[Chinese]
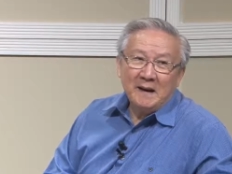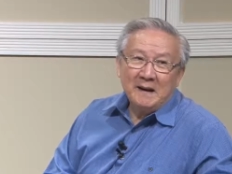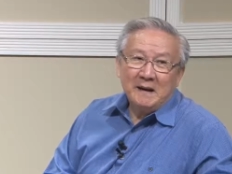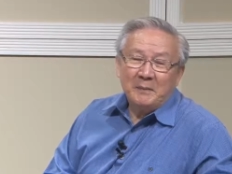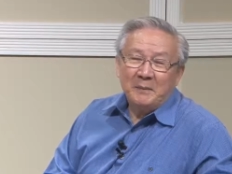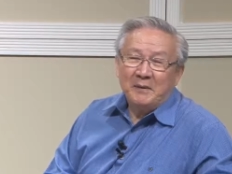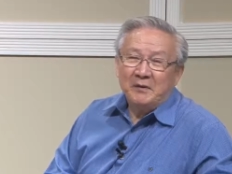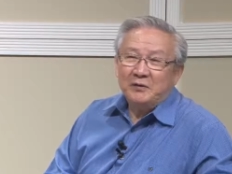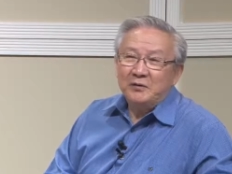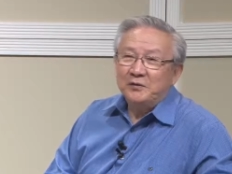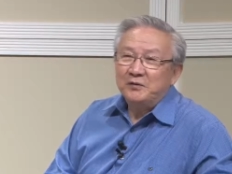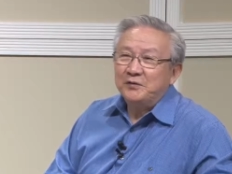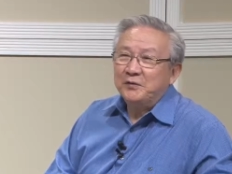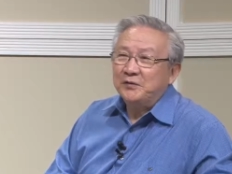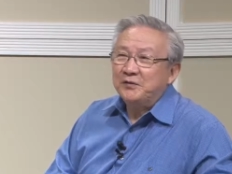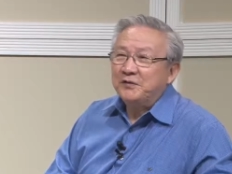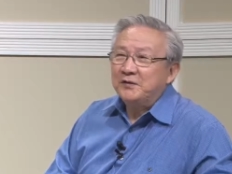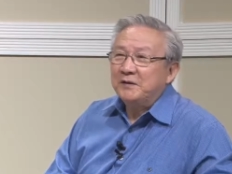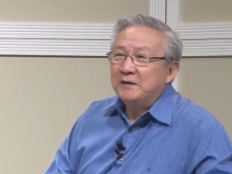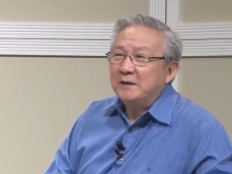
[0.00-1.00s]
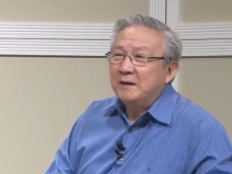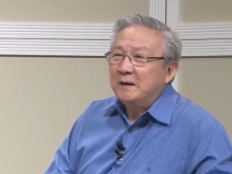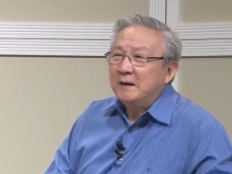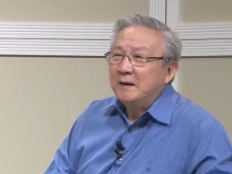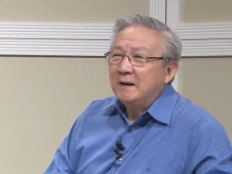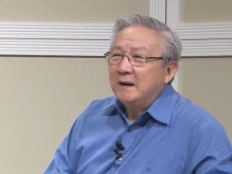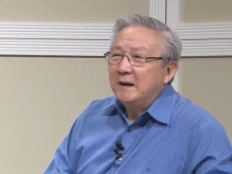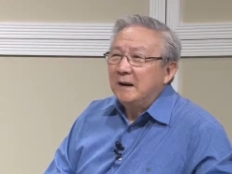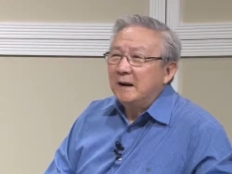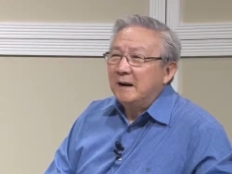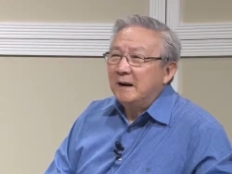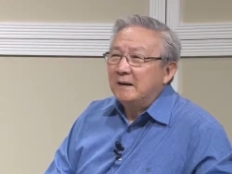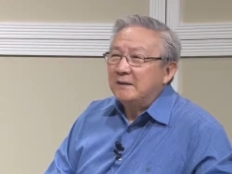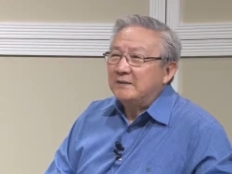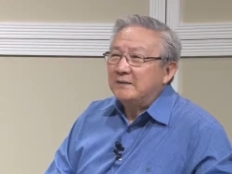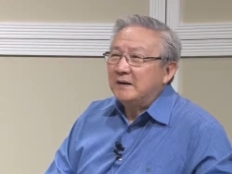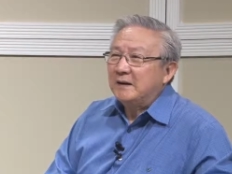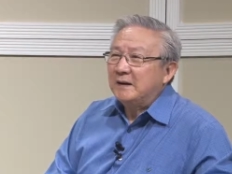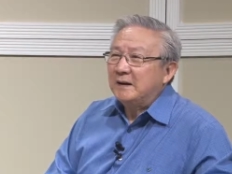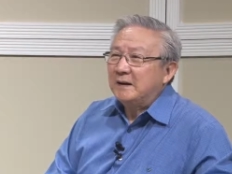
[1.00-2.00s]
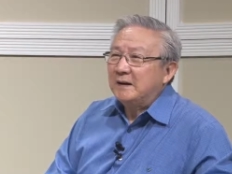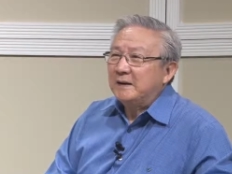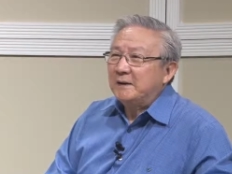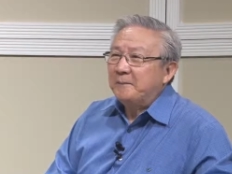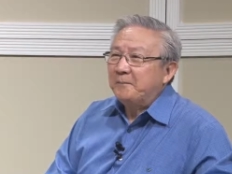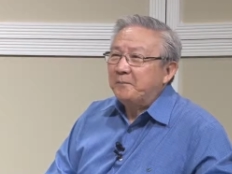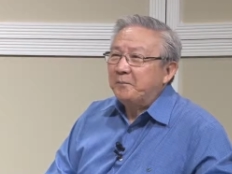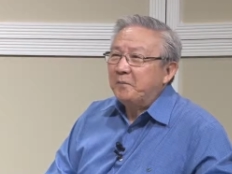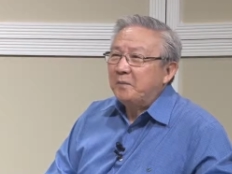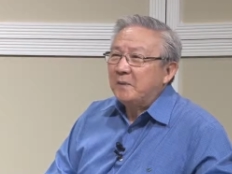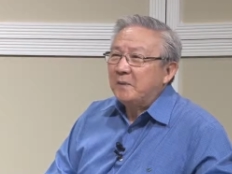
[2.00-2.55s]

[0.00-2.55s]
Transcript: 那么就是说是啊，这个